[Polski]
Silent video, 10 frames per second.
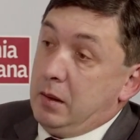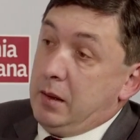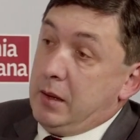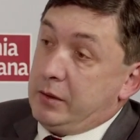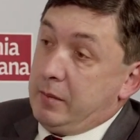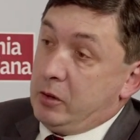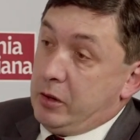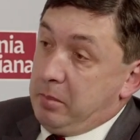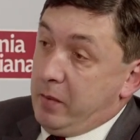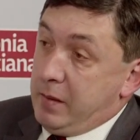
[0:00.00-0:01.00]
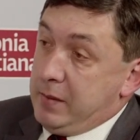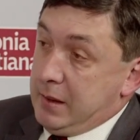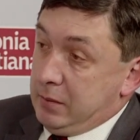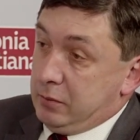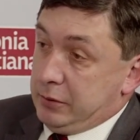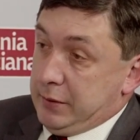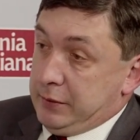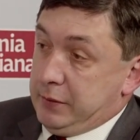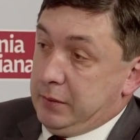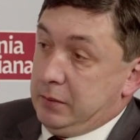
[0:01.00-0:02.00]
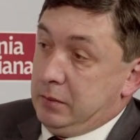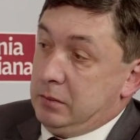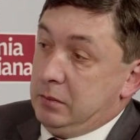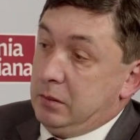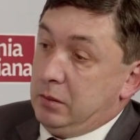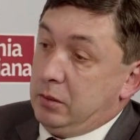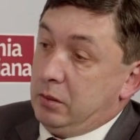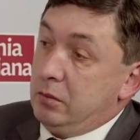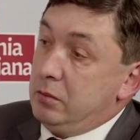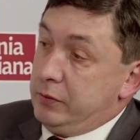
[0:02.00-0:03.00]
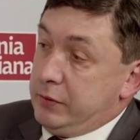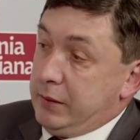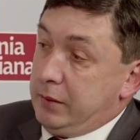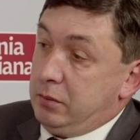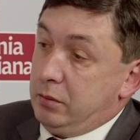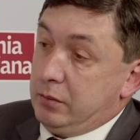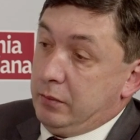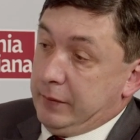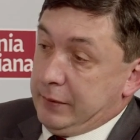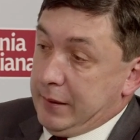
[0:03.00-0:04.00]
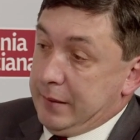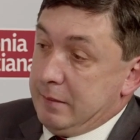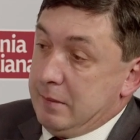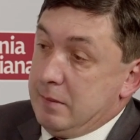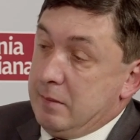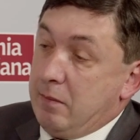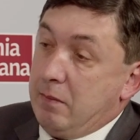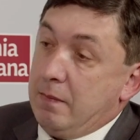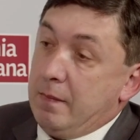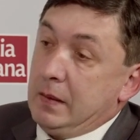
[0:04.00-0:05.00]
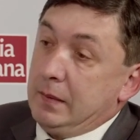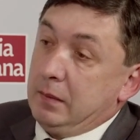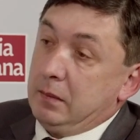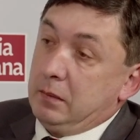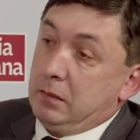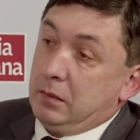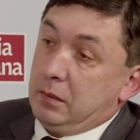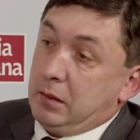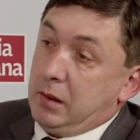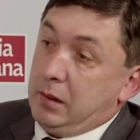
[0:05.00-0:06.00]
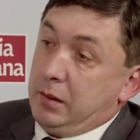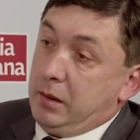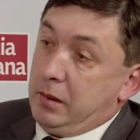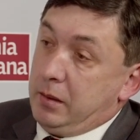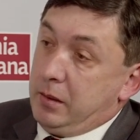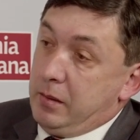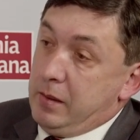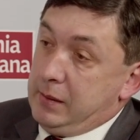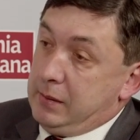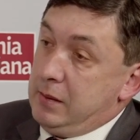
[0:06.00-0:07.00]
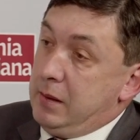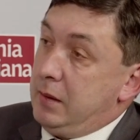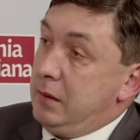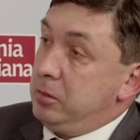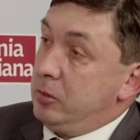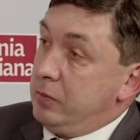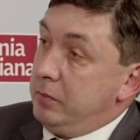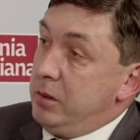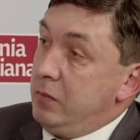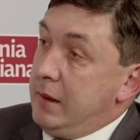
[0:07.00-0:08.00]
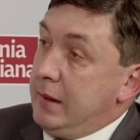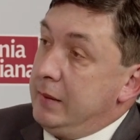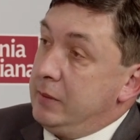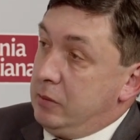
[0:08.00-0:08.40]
Y, jeszcze może powiem jedną rzecz. Są ludzie, którzy uważają, że świetnie postąpiła